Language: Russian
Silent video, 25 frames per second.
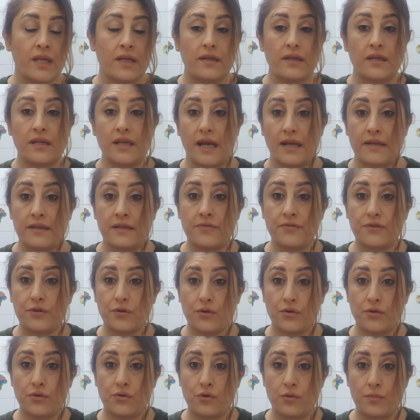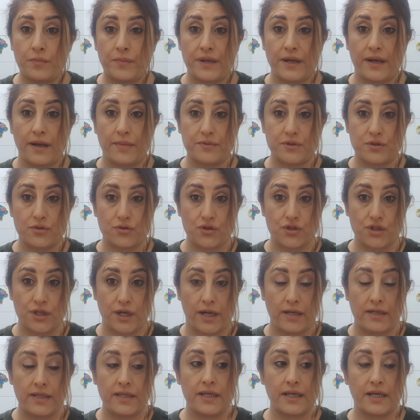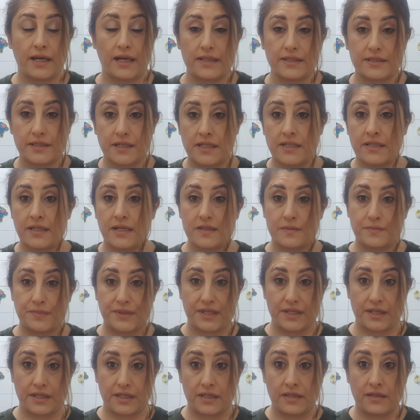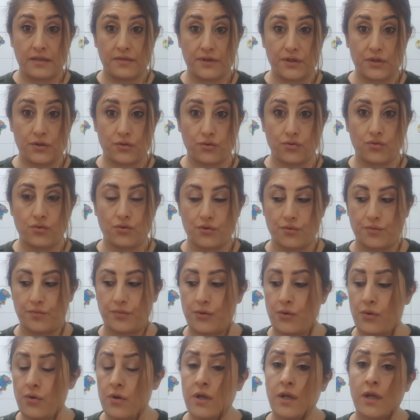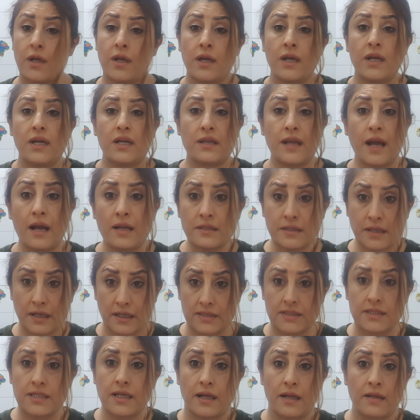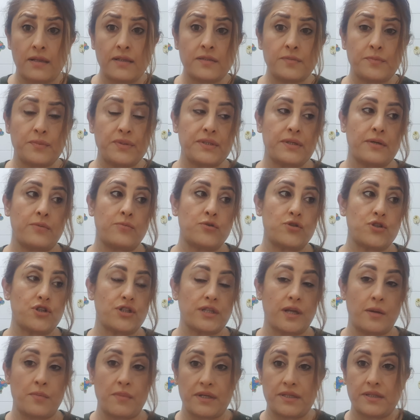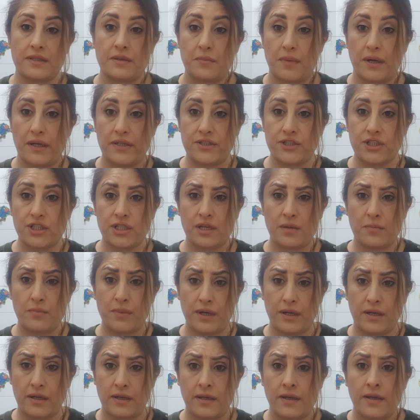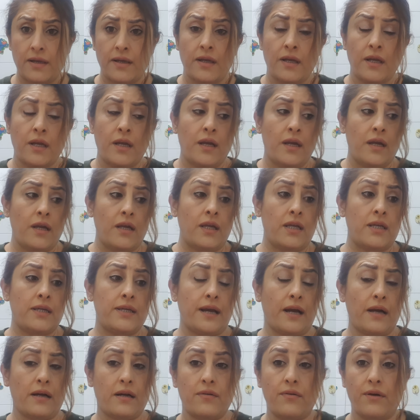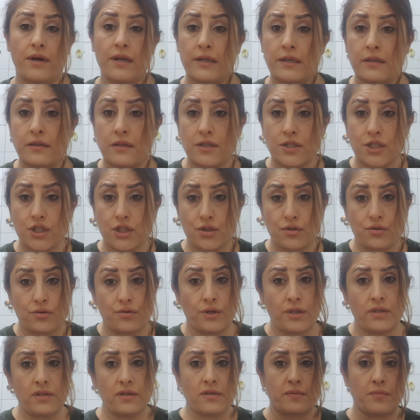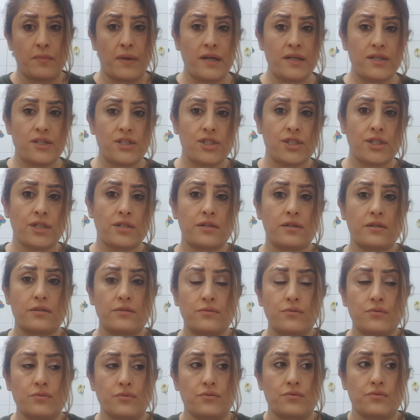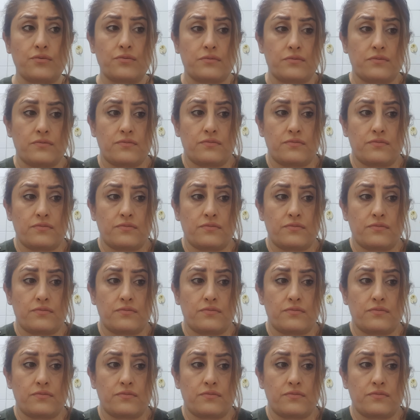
и они в той группе обсуждали и хотели нас перекидывать ту группу. Я отказалась, потому что там одни мальчики были. И я говорила, что этот мальчик, ну,